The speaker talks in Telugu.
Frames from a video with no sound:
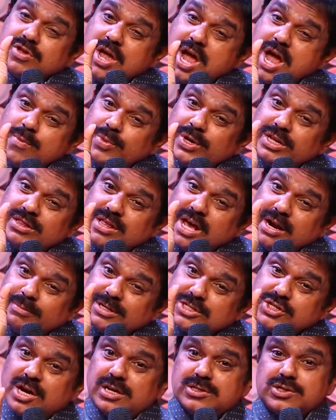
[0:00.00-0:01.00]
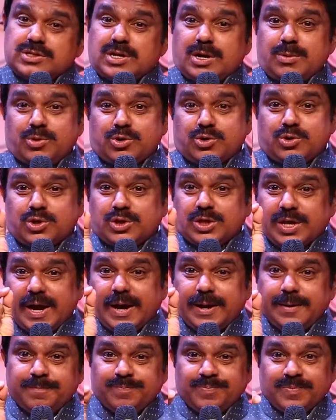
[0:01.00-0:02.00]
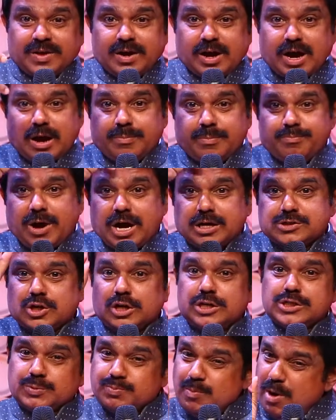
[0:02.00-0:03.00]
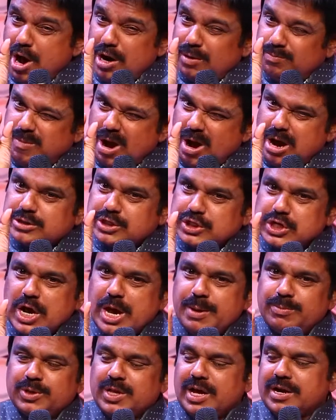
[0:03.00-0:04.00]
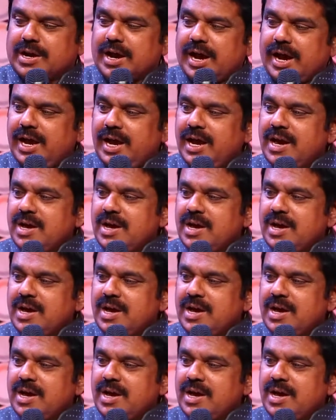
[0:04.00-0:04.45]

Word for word: దేవుని ధర్మశాస్త్రం ఉంటుంది ఆ బాక్సులు స్మాల్ బాక్సులు ఏముందంటే